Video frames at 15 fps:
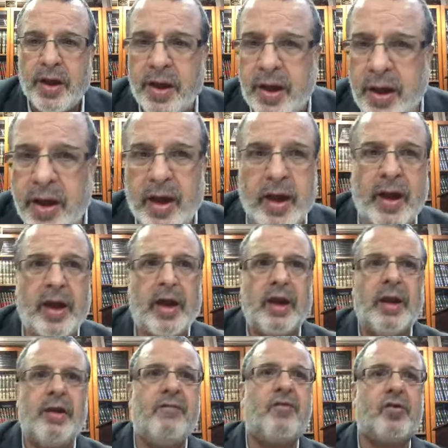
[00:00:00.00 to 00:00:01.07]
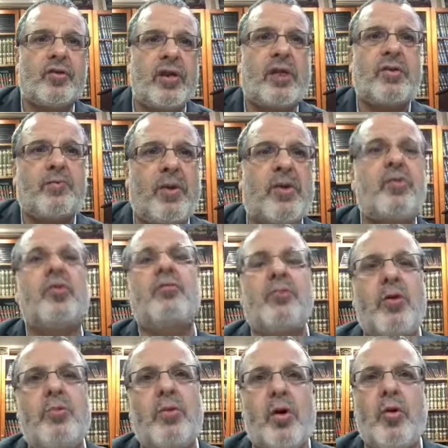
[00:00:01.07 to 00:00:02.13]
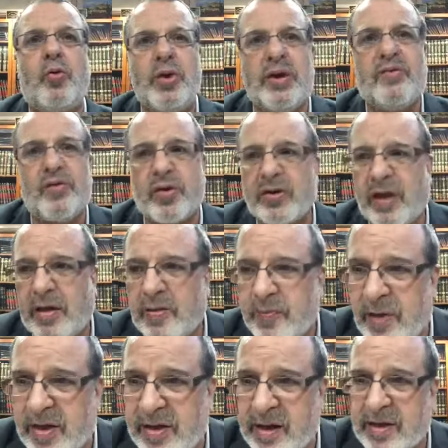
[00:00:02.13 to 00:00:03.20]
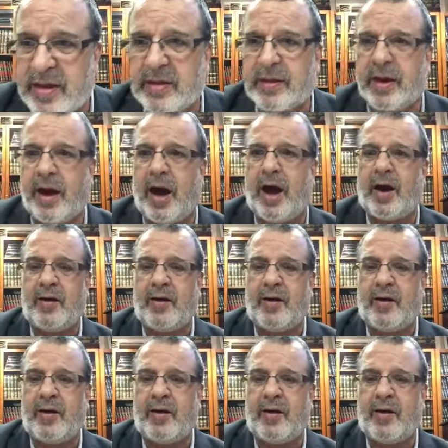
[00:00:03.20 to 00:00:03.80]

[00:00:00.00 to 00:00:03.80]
Et il veut que ça se passe au moment où il veut que ça se passe, etc.